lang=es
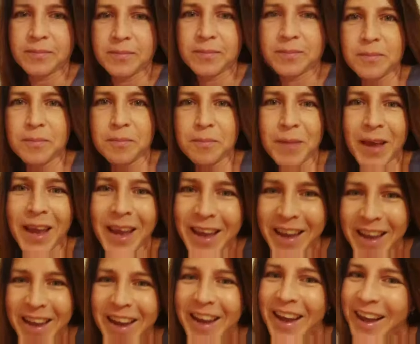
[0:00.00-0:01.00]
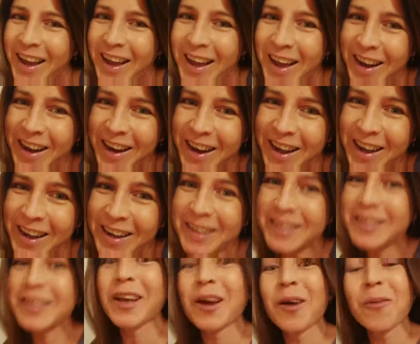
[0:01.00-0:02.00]
Venga, Ana,
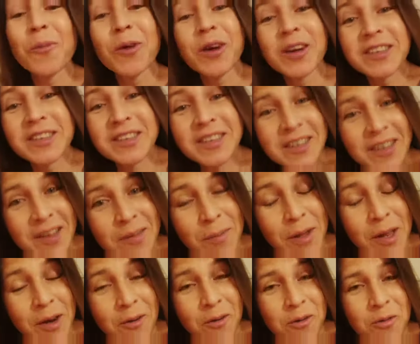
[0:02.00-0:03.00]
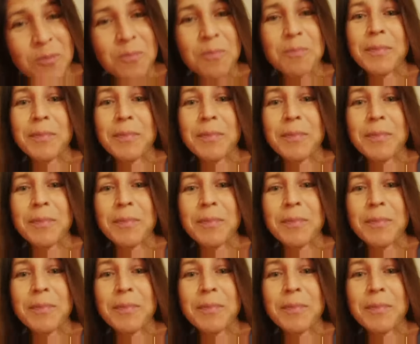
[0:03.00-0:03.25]
te vamos a echar de menos,